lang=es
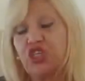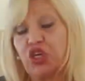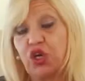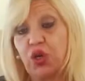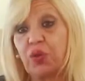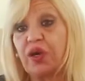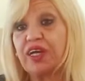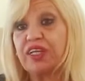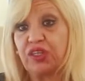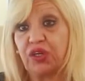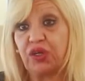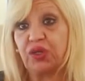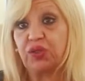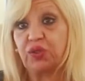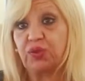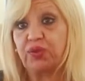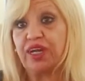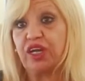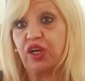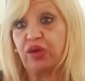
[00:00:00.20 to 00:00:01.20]
Yo cuando
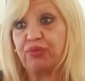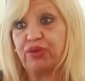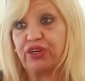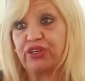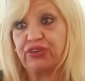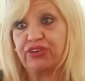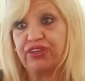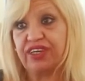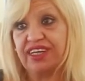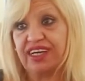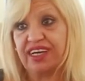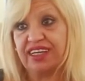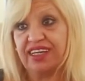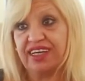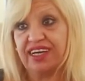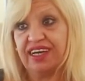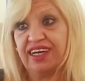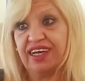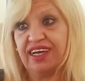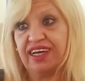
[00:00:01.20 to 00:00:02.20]
tuve la oportunidad
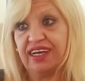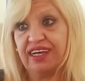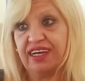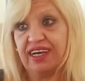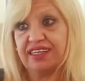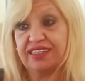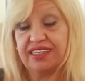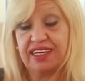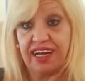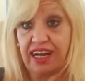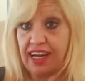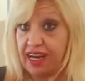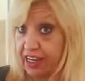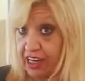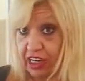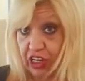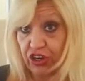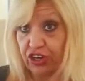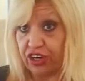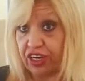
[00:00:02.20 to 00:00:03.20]
de hacer el
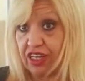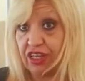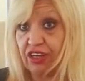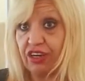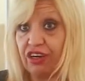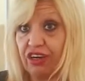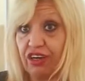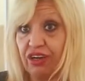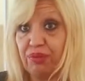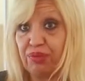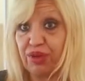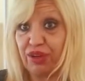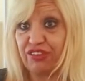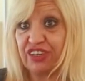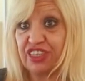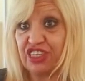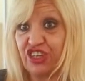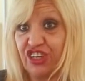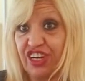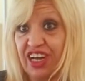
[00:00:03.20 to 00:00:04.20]
recorrido con los
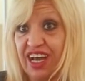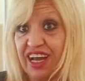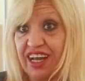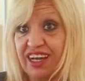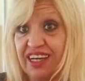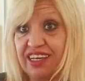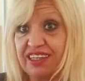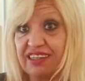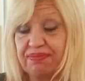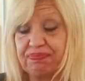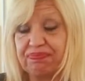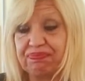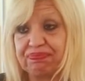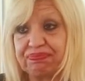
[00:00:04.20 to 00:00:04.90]
profesionales